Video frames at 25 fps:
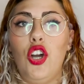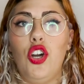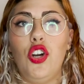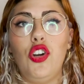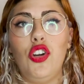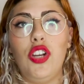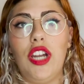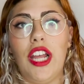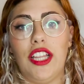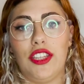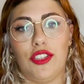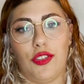
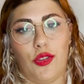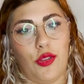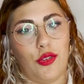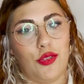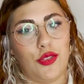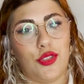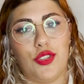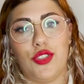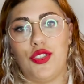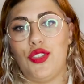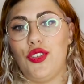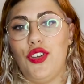Hola a todos,
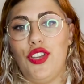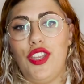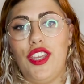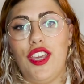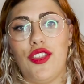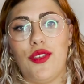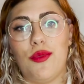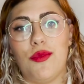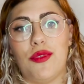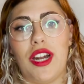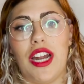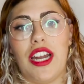soy
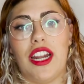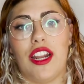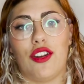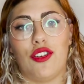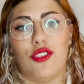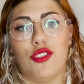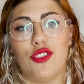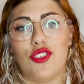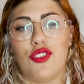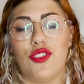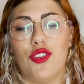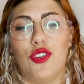Yedo Morales
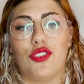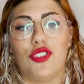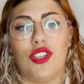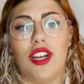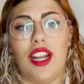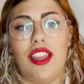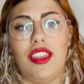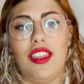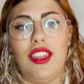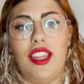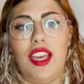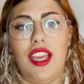Roch,
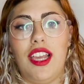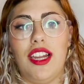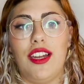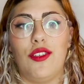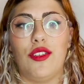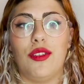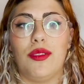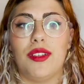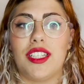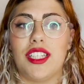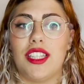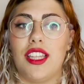doctoranda en la
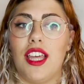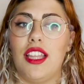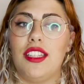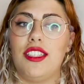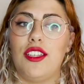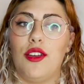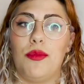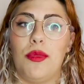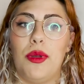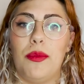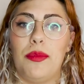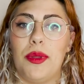Universidad
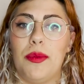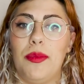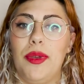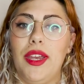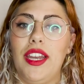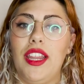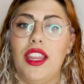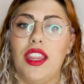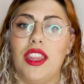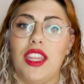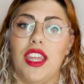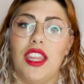Chaume I
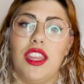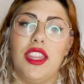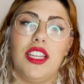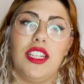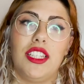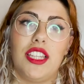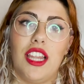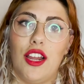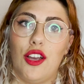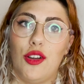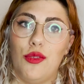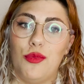en Ciencias
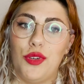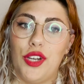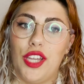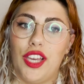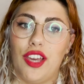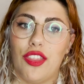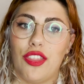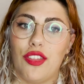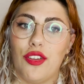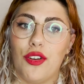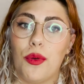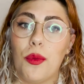de la
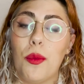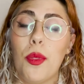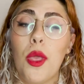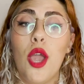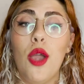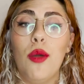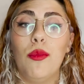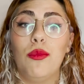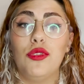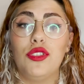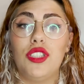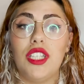Comunicación.
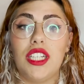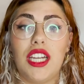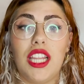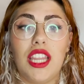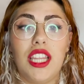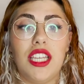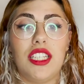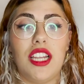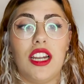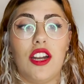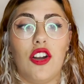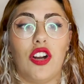Muchas
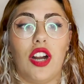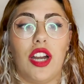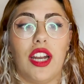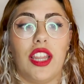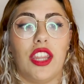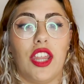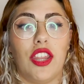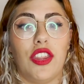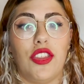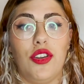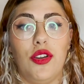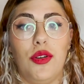gracias a la
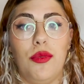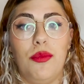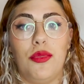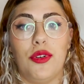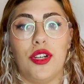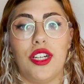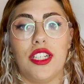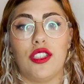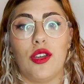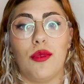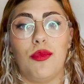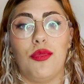organización
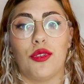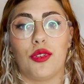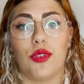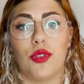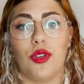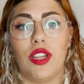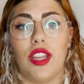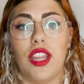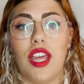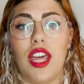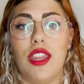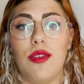por esta
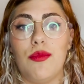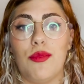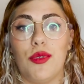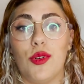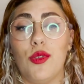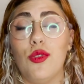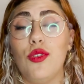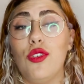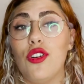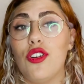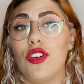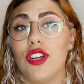oportunidad y por
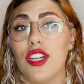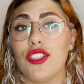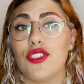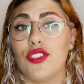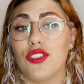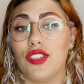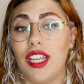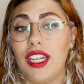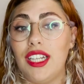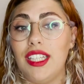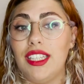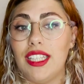un congreso
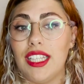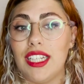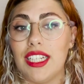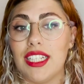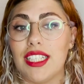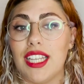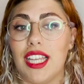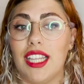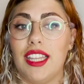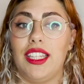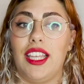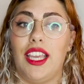tan
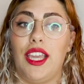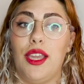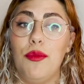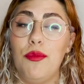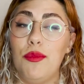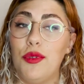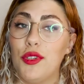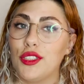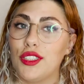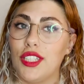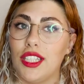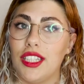interesante e
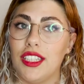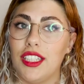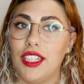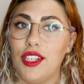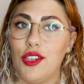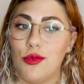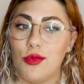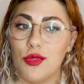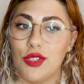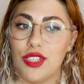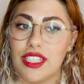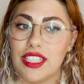importante
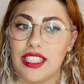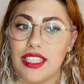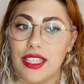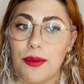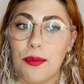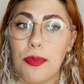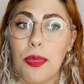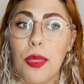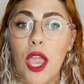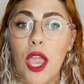como este.